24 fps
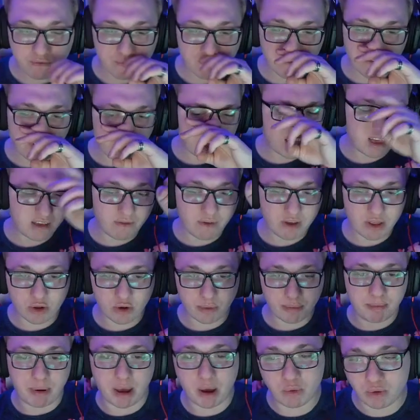Właściwie to
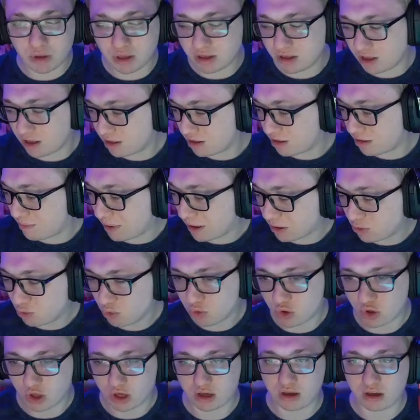pełny ten
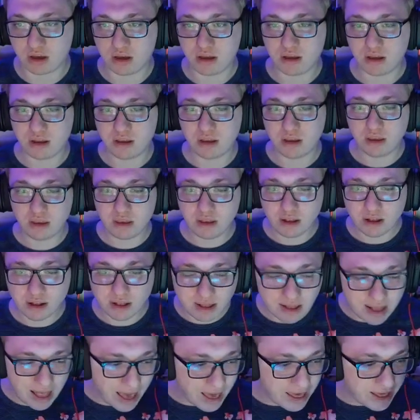dzbanuszek.
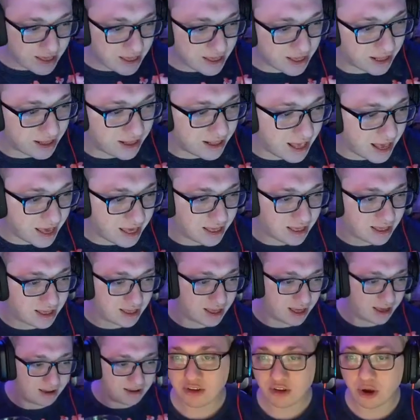Lej się, lej
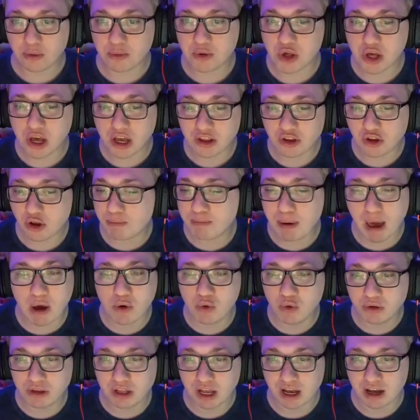się. Dobrze, do
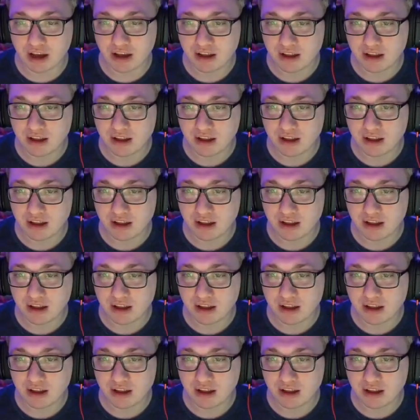pełna.